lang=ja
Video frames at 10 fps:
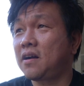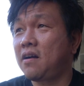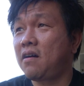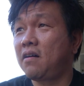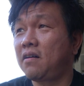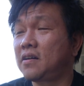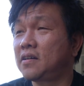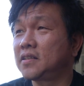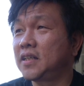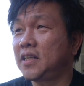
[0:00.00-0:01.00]
が
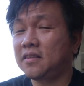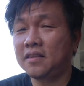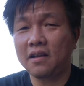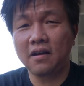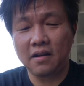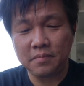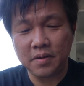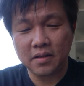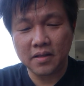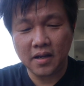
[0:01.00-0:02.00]
行ってから
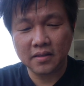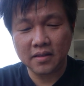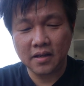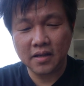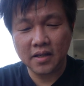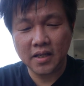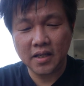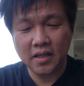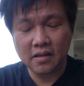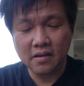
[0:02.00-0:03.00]
まあ大
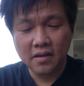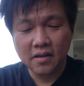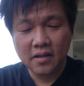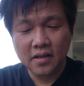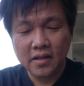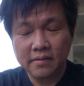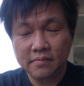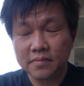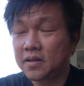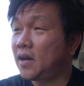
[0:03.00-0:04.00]
体
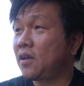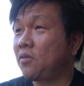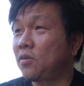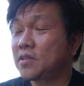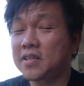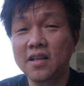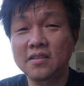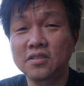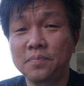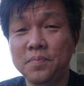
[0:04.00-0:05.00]
かれこれ
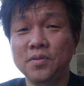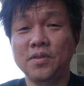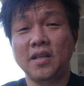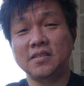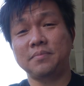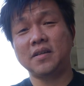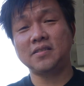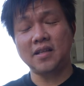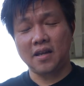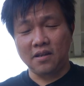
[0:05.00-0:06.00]
30分経ちま
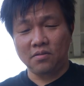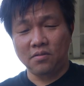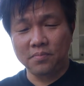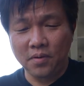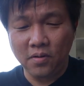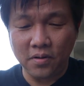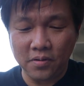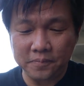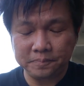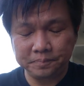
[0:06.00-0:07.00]
したけども